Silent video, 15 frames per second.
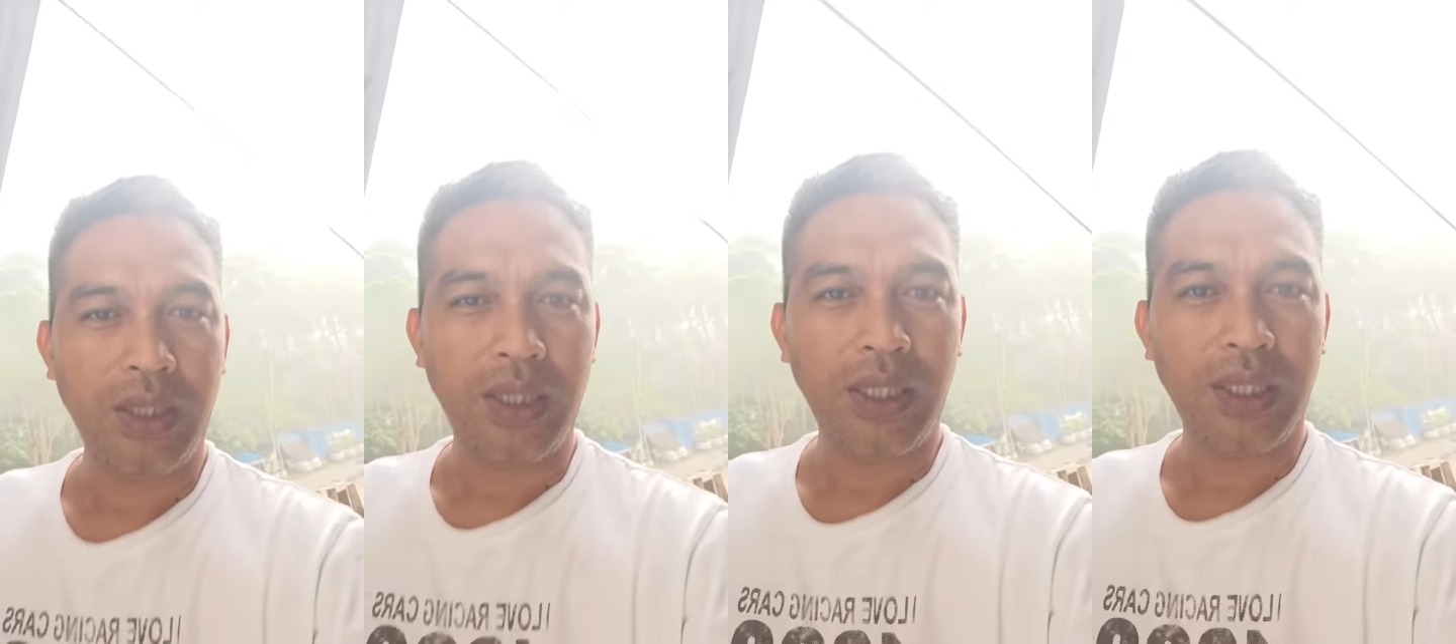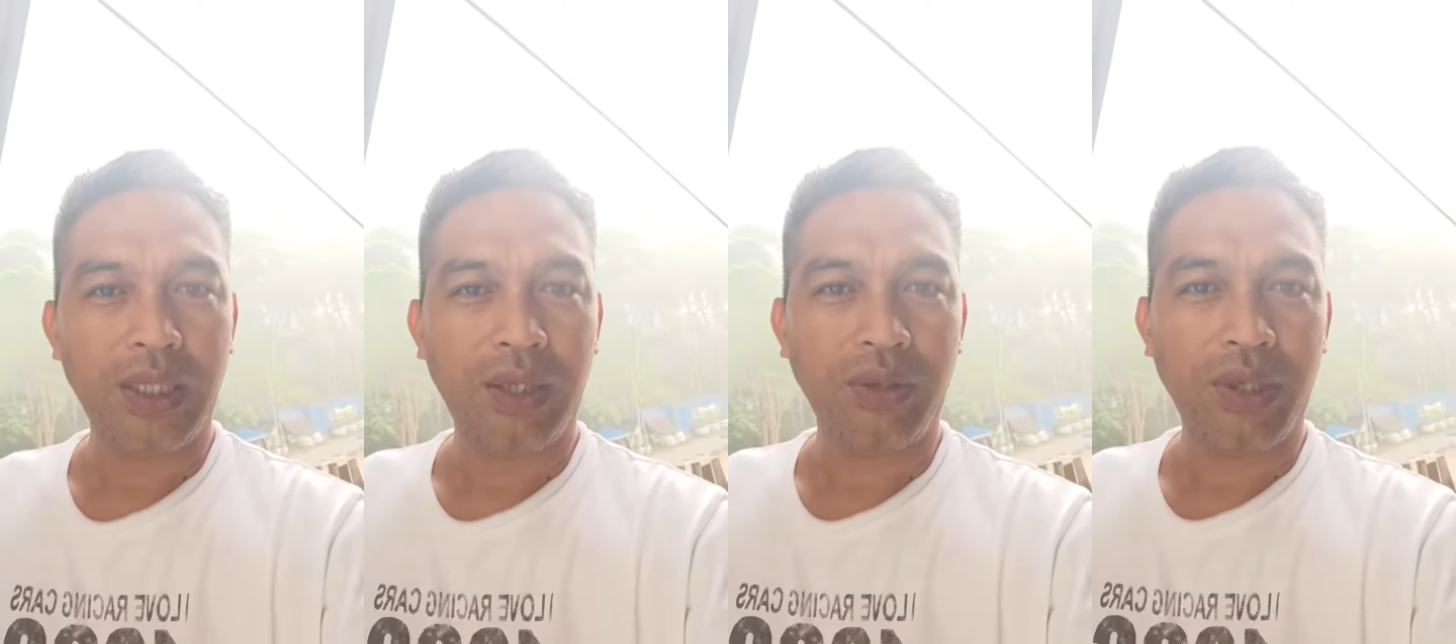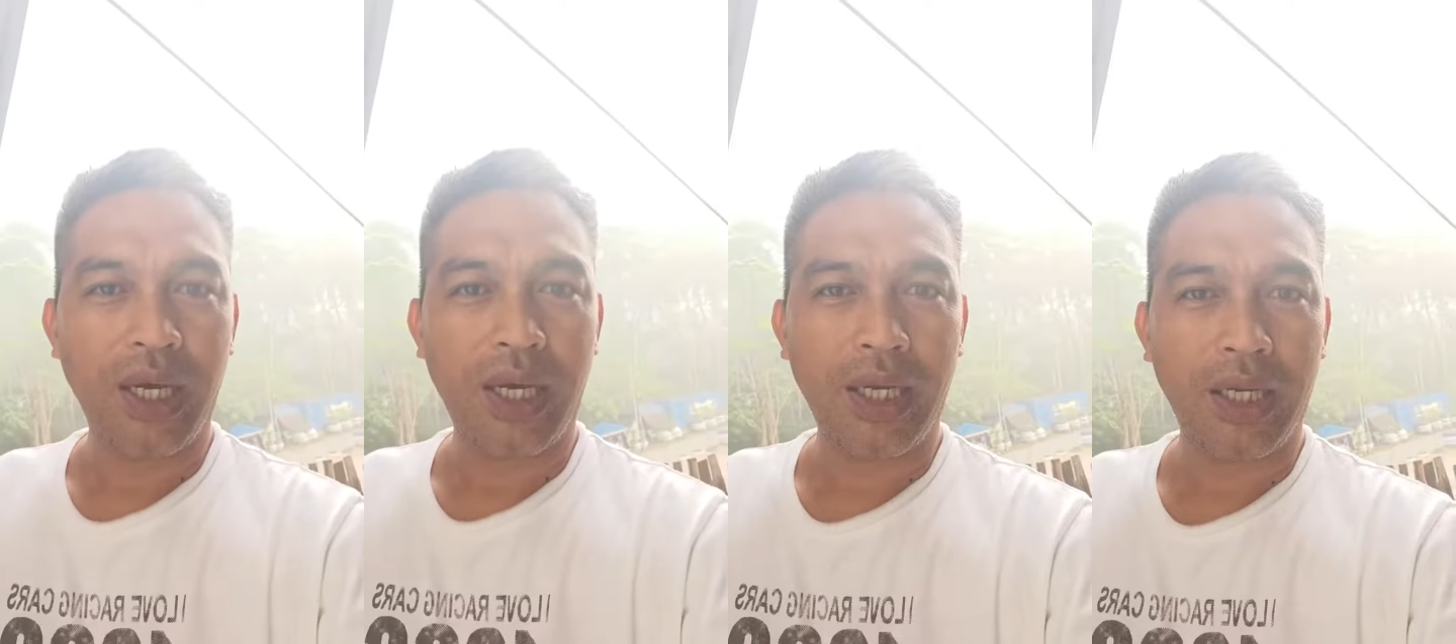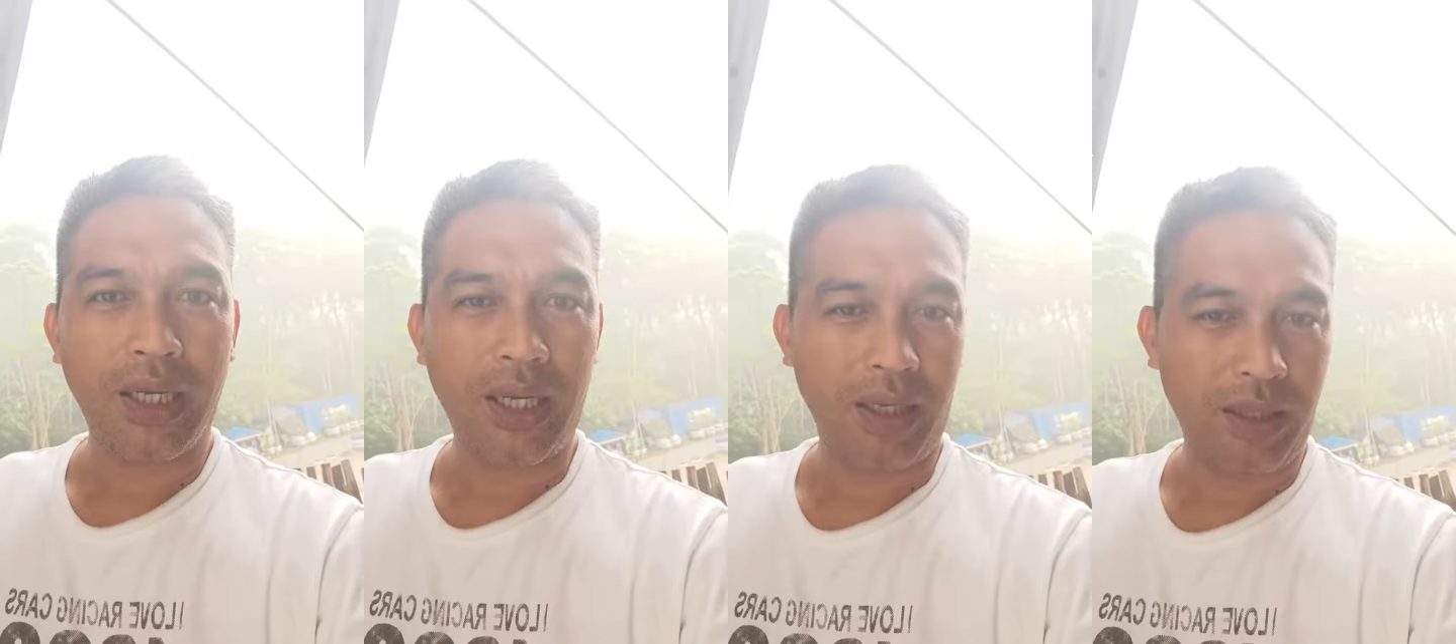init daw
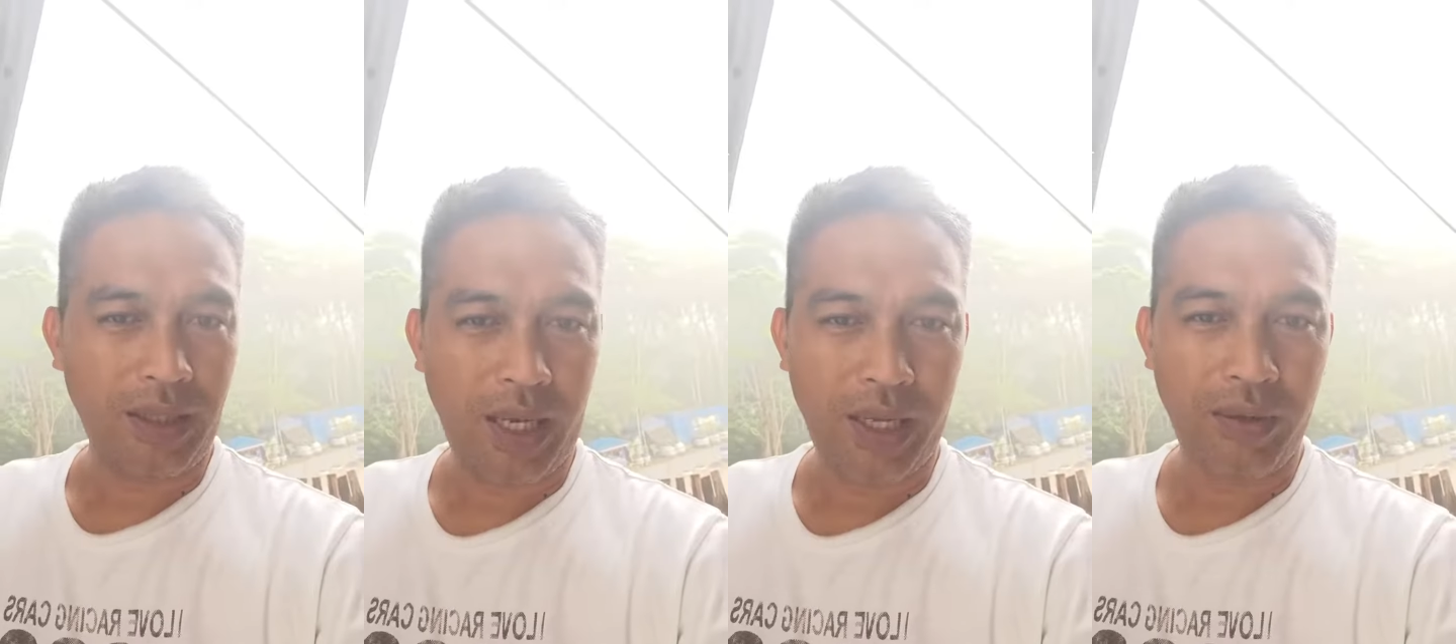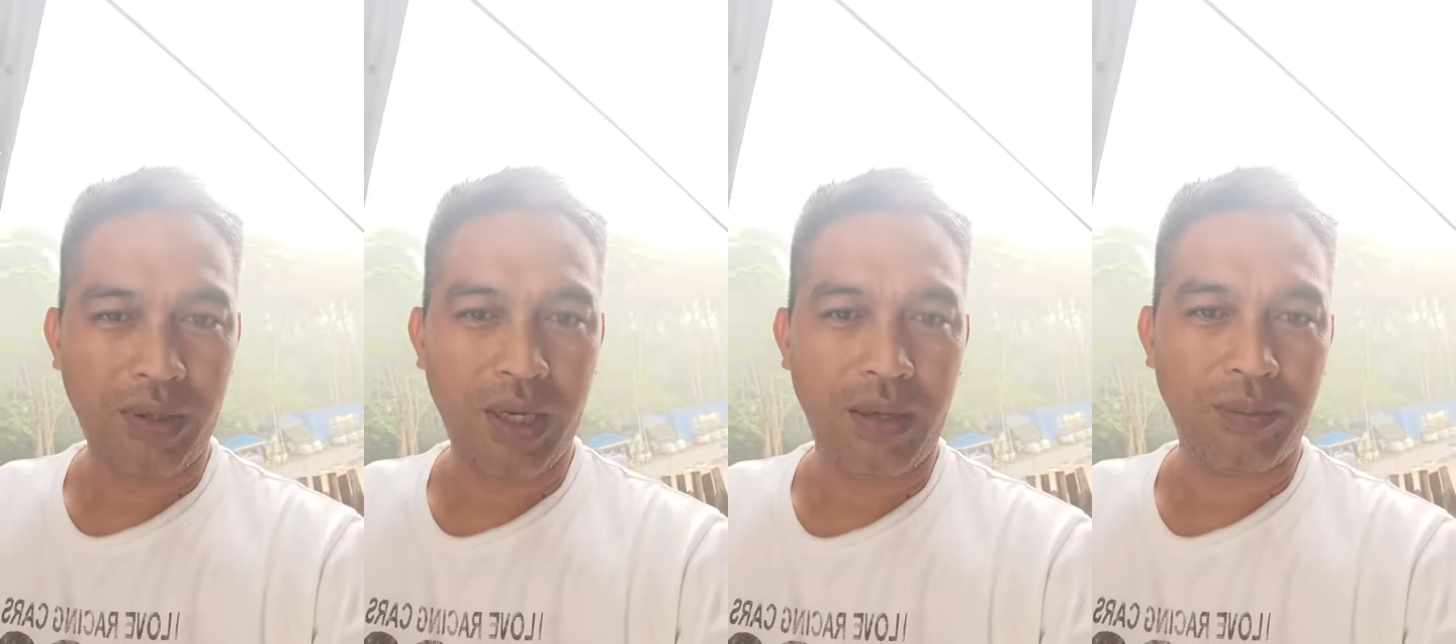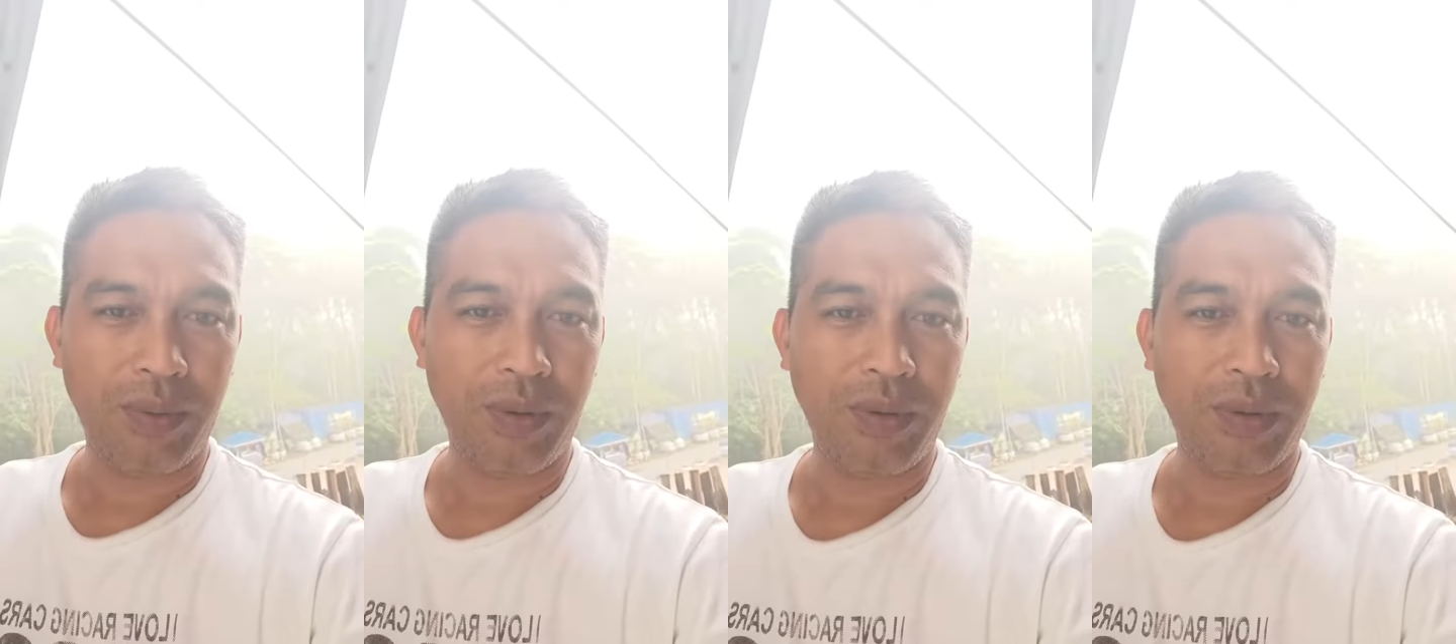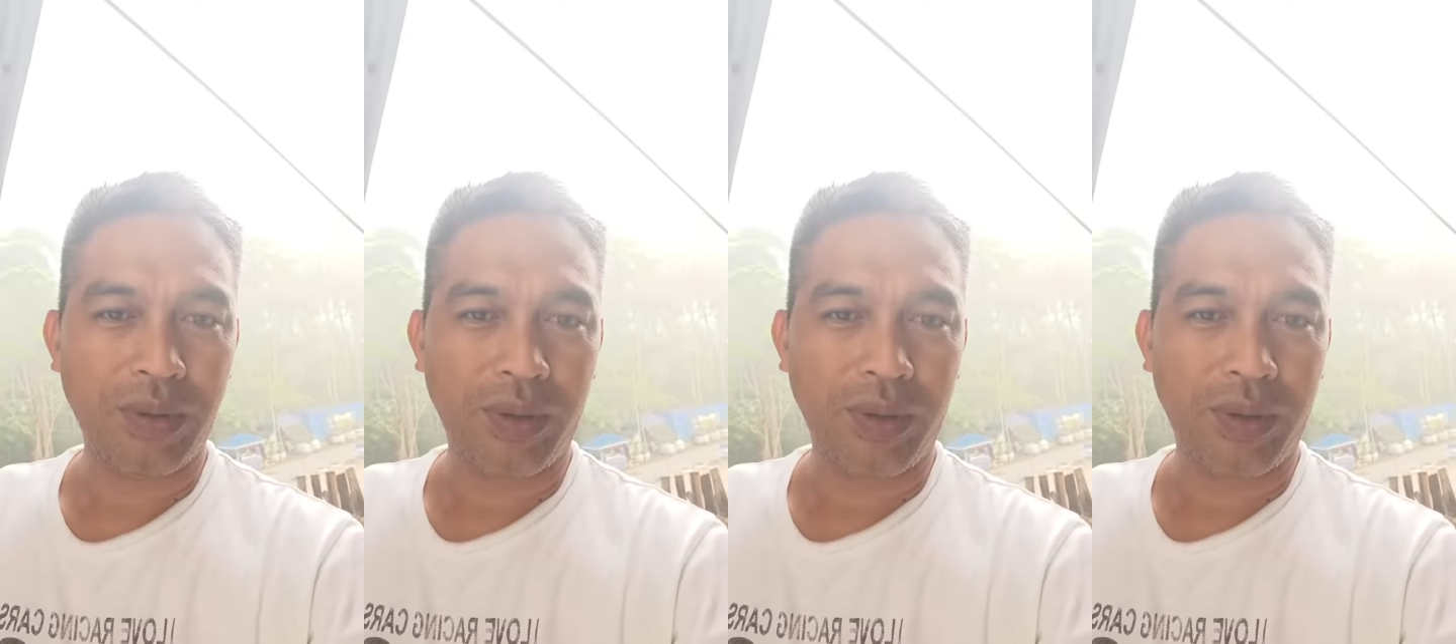giha, kayo gihapon